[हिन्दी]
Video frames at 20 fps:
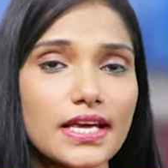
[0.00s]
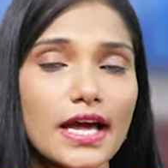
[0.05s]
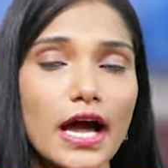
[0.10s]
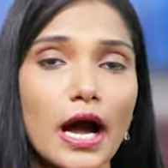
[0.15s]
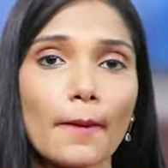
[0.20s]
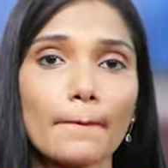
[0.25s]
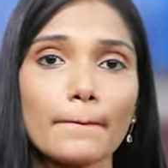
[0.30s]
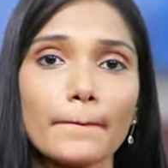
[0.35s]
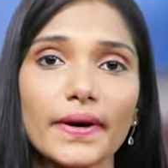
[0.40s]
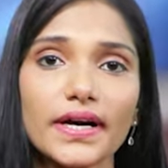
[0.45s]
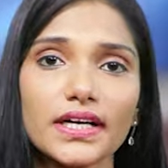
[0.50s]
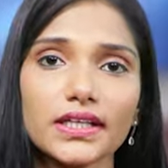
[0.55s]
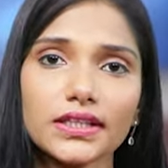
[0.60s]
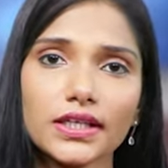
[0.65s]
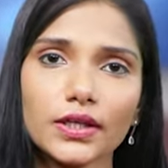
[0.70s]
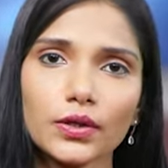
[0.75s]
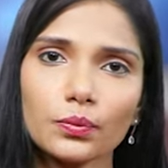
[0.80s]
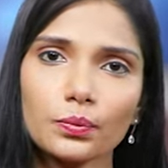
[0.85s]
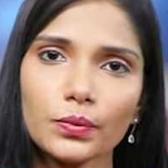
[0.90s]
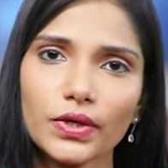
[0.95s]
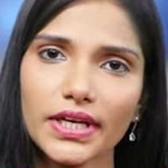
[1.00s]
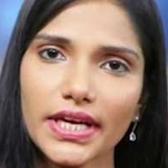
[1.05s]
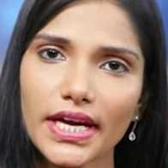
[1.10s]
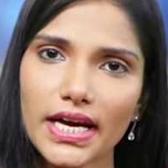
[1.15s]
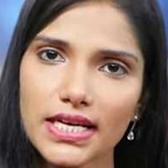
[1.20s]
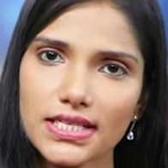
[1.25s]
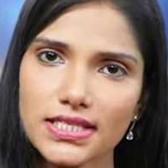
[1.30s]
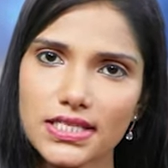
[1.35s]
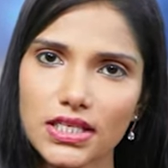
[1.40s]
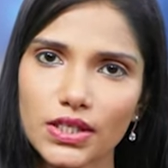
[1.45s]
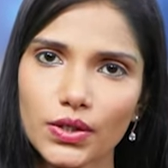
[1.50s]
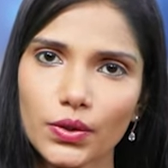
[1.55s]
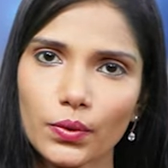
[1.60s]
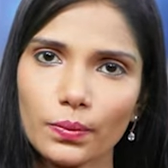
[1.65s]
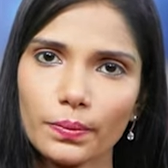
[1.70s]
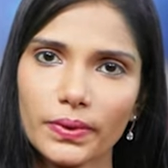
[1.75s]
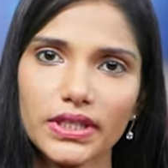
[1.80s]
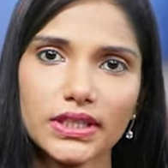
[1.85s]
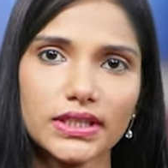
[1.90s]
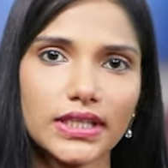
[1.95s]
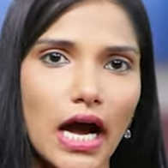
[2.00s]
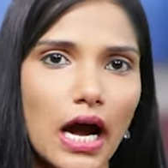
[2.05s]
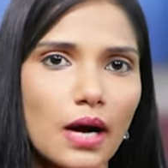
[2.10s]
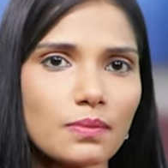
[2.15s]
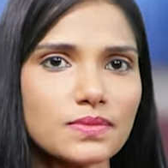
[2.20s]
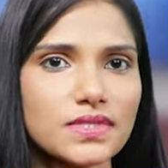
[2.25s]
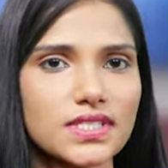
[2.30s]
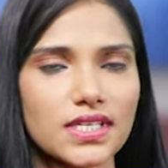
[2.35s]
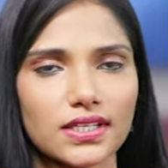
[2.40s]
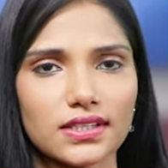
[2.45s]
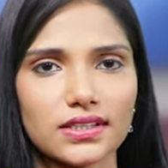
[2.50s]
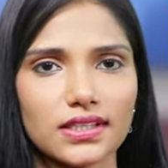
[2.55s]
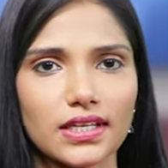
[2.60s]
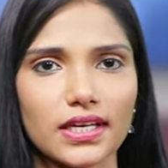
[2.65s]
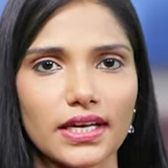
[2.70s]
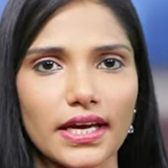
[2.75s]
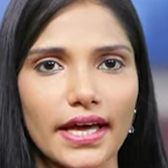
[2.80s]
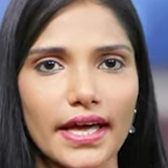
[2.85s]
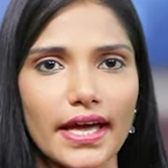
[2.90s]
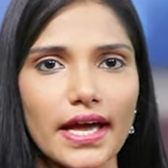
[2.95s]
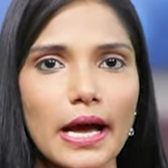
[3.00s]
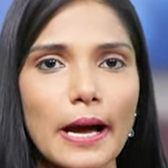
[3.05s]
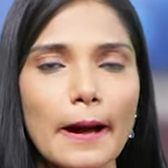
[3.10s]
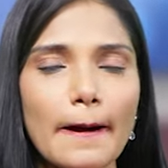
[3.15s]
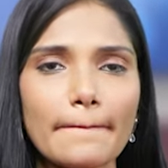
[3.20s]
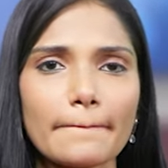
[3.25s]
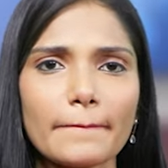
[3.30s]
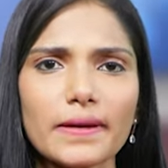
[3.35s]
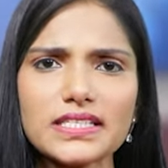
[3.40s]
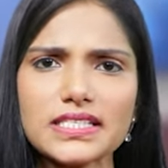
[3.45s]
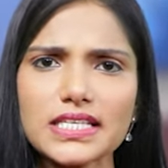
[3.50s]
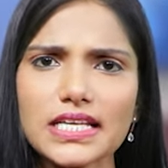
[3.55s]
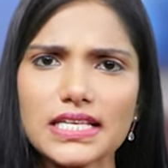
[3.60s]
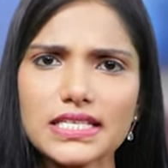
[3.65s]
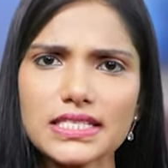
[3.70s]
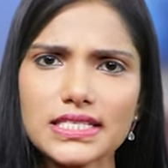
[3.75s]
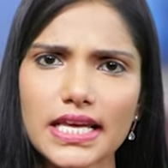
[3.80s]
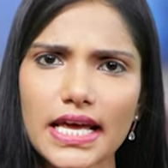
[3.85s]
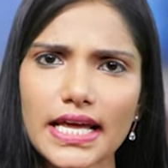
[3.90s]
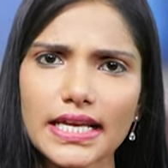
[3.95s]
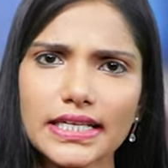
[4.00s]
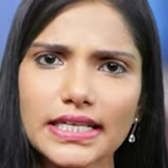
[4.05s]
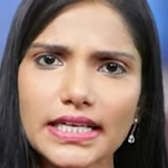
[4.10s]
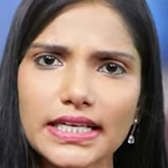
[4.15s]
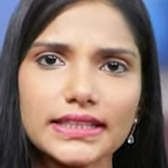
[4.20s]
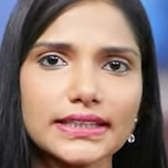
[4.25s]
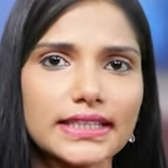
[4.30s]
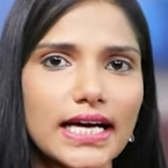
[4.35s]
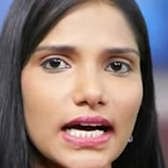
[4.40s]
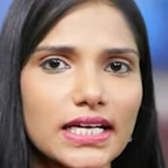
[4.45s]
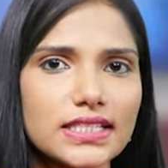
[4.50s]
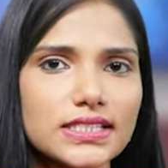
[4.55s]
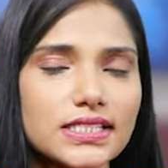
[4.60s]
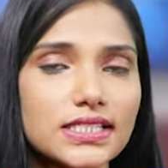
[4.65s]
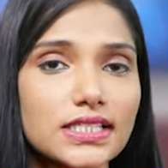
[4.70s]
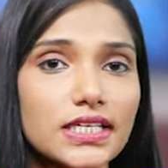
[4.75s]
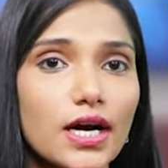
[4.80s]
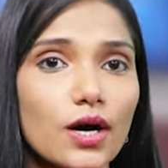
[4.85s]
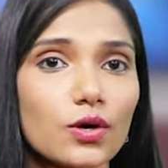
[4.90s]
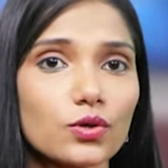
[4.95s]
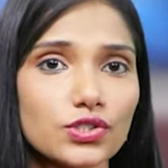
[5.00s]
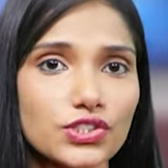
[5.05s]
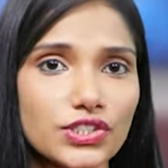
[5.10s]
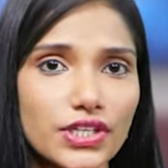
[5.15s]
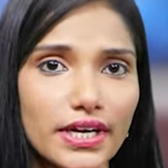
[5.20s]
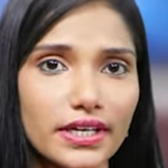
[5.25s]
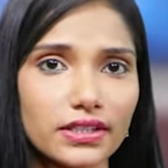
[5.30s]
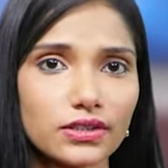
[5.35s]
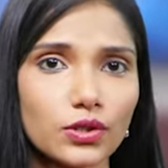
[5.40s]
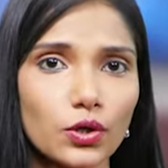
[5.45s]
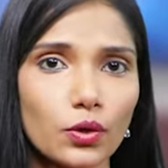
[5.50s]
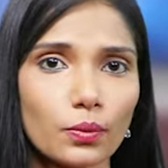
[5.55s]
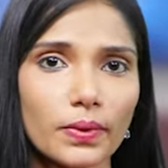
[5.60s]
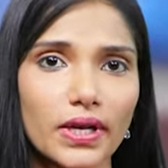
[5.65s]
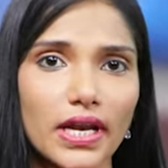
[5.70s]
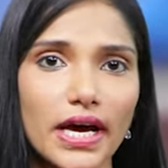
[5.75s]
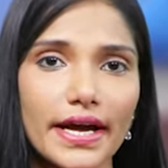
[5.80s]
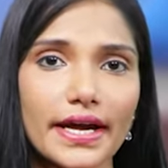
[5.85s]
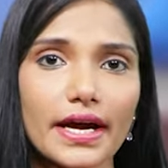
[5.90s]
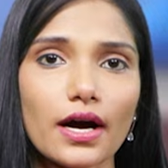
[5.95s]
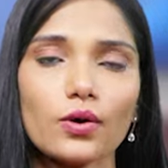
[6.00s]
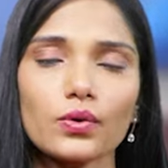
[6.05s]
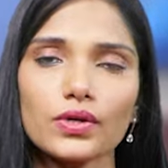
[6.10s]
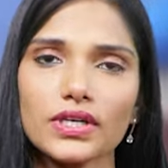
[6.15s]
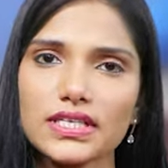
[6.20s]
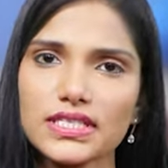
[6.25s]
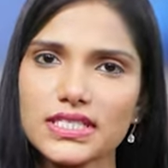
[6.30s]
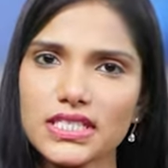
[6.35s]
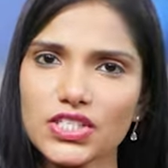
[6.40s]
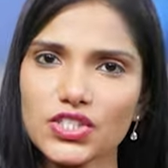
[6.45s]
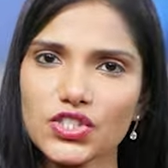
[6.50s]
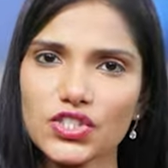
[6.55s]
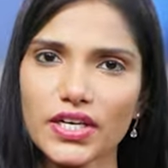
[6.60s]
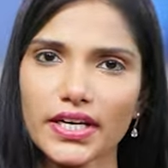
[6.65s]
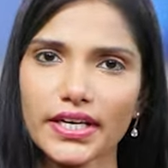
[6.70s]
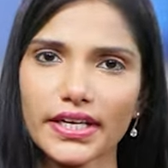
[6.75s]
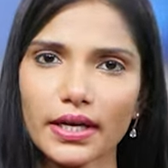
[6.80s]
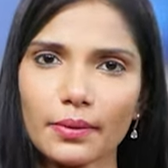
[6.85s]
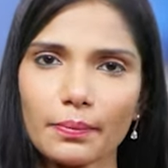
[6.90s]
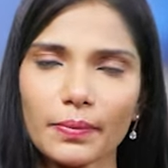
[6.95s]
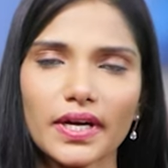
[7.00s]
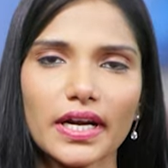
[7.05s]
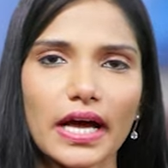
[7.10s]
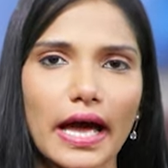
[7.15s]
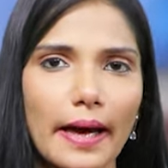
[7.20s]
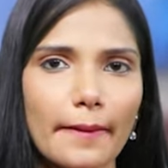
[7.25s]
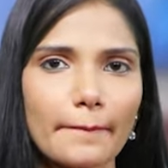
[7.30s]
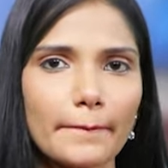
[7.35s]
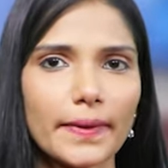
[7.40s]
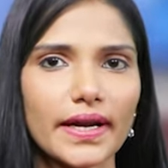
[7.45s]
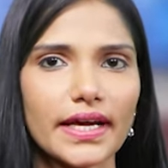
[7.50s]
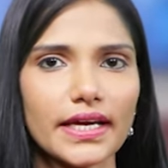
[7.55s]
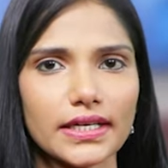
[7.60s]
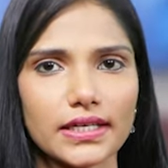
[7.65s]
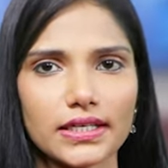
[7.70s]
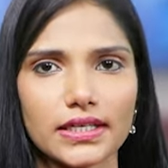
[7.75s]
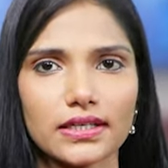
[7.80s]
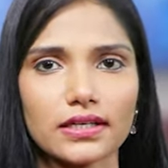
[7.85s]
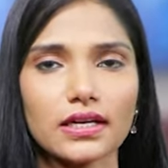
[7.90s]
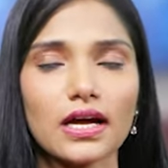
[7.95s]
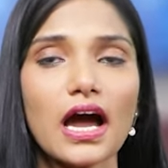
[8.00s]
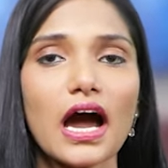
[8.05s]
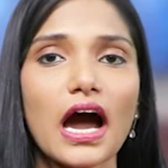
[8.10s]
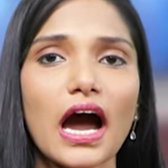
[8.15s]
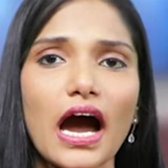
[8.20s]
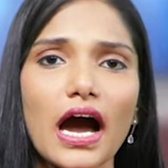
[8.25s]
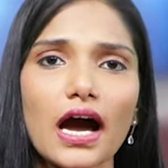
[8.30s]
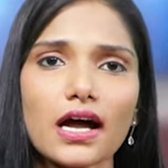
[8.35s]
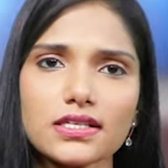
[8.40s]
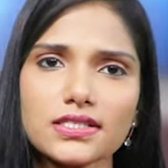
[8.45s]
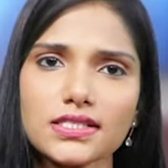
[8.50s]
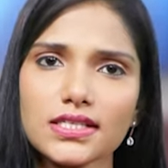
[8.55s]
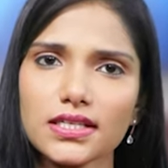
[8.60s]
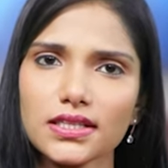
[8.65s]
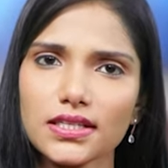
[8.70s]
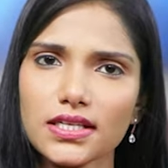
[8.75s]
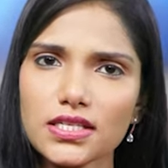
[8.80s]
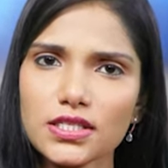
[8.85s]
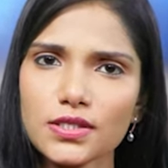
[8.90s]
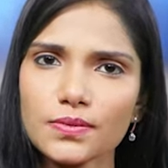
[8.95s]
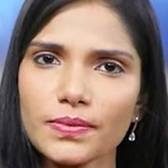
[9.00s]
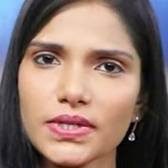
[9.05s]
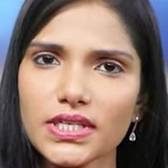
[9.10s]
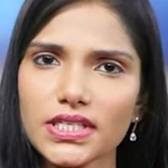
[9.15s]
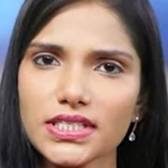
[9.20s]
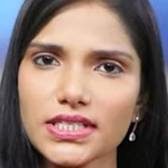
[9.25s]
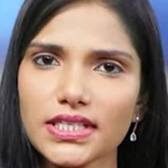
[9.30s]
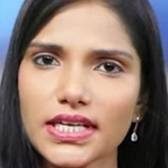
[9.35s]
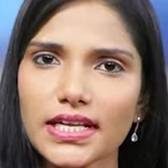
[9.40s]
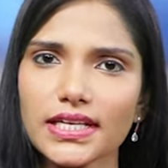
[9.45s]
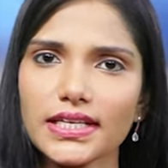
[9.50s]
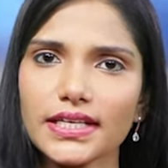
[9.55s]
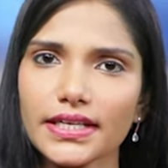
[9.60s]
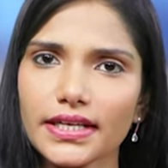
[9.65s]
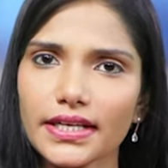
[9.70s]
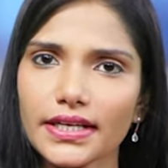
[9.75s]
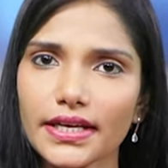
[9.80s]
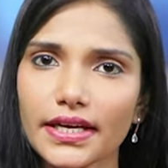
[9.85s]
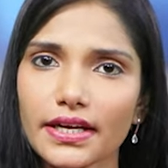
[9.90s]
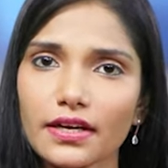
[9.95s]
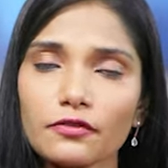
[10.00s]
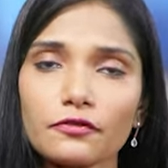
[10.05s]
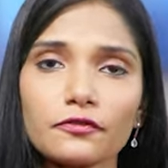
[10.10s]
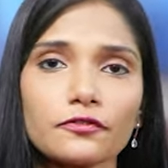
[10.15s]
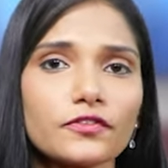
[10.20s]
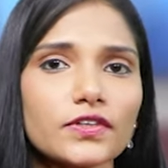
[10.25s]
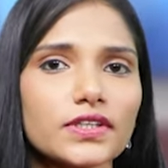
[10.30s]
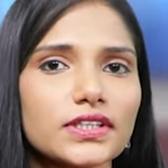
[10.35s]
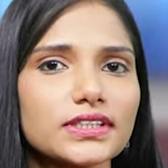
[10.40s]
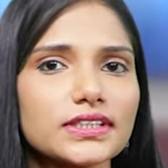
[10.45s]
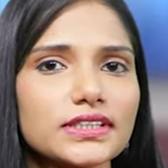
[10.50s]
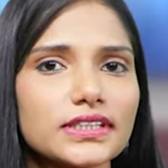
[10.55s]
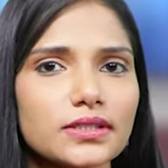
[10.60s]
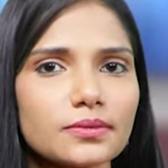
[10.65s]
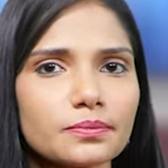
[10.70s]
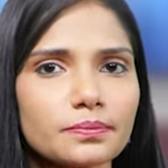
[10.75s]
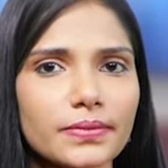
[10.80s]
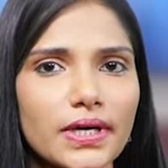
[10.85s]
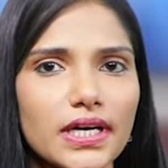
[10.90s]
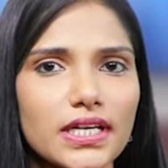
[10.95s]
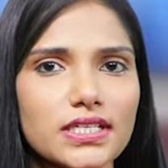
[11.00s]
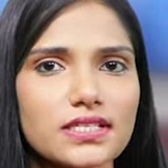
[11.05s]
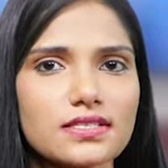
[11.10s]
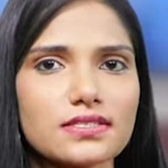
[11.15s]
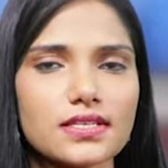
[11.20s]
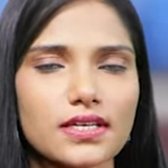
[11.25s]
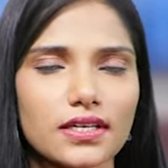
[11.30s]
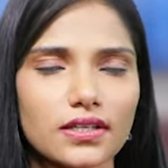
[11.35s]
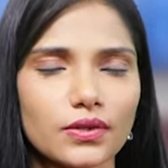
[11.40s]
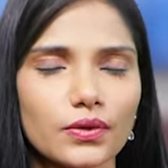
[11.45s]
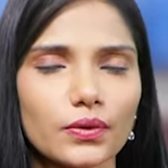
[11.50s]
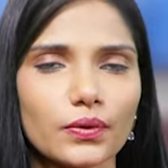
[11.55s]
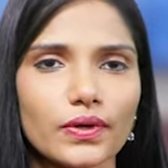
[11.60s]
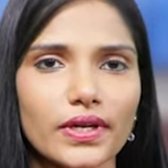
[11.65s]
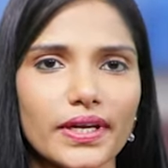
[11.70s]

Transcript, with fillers: से आप बढ़ती उम्र के असर को भी थाम सकती है बस इसके लिए दालचीनी और शहद को मिलाएं और इसे चेहरे पर अप्लाई कर 8 से 10 मिनट के लिए रखें फिर गर्म पानी से धो